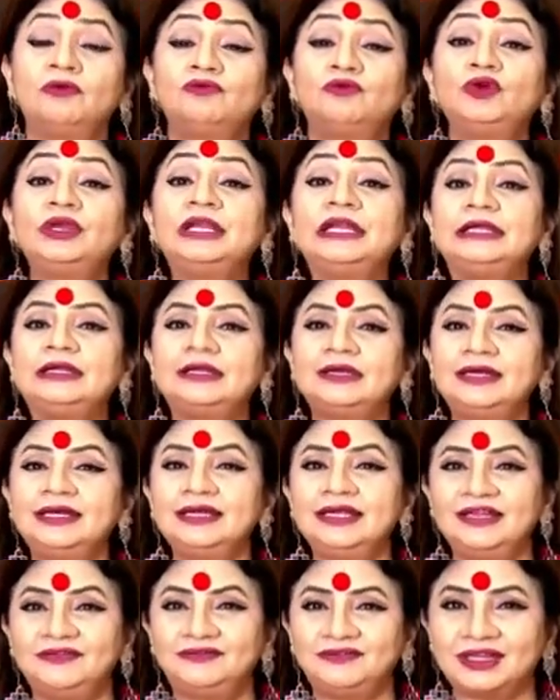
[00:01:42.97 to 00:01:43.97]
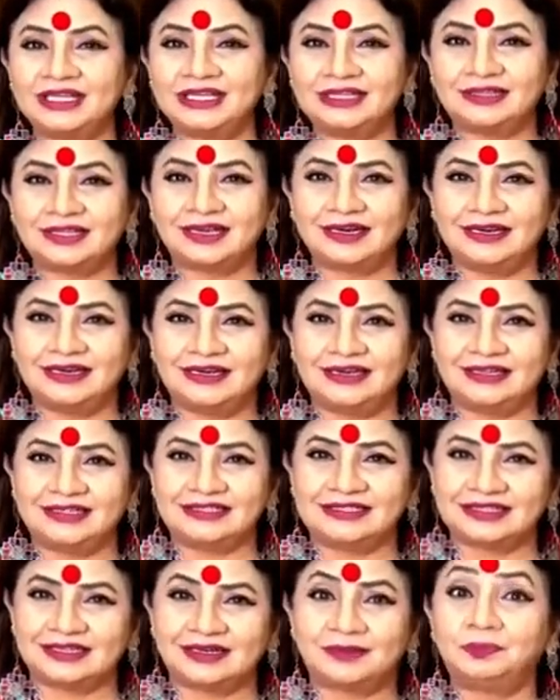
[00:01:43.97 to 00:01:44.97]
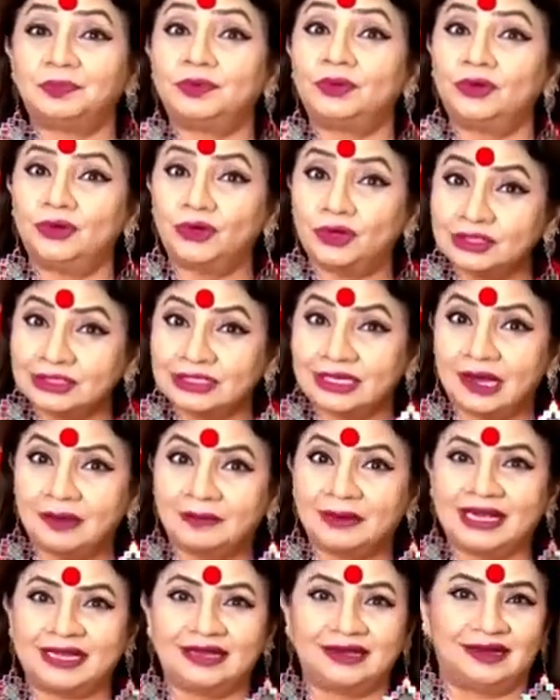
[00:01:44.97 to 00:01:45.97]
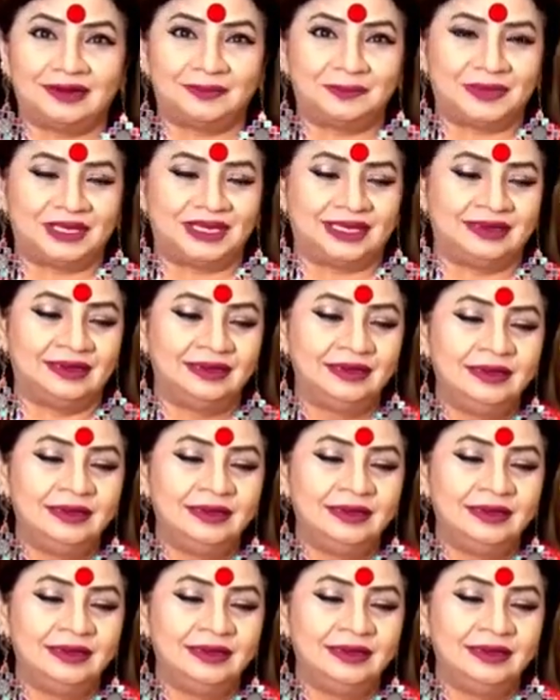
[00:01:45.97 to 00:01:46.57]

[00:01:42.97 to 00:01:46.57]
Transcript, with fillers: वो रिटर्न गिफ्ट की तरह ले लीजिएगा बहुत काम आएगा आपके